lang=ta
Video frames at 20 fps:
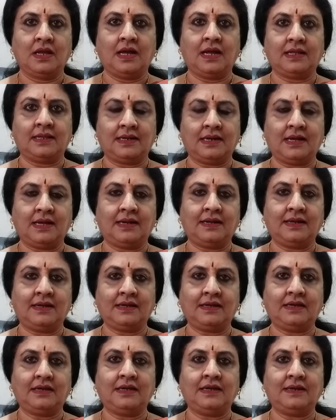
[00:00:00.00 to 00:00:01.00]
அதனால்
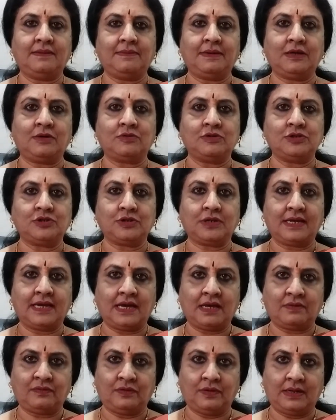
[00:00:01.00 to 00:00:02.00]
இனிமேல் கொஞ்சம்
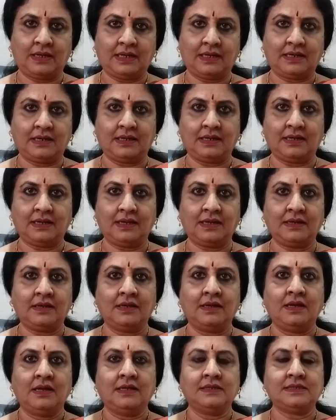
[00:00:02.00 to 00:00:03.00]
கேர்ஃபுல்லாக இருங்க
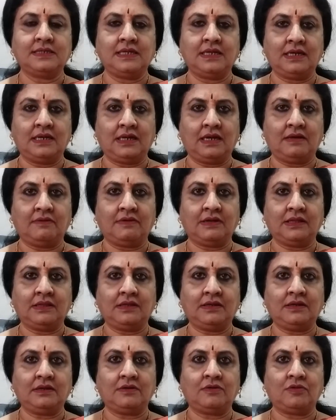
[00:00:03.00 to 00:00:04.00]
சிங்கில் வந்து
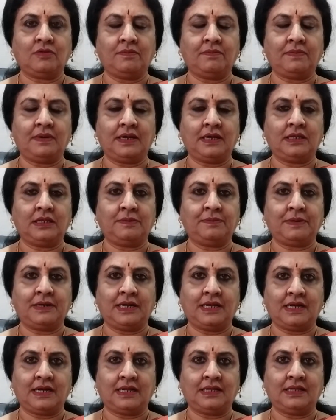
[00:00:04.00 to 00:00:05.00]
ரொம்ப இது
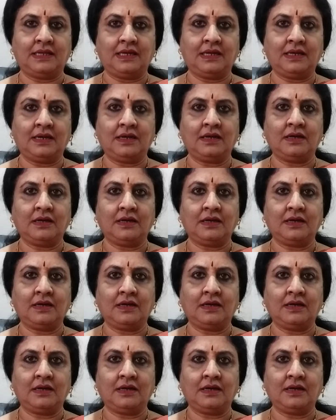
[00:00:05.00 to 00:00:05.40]
பண்ணிக்காதீங்க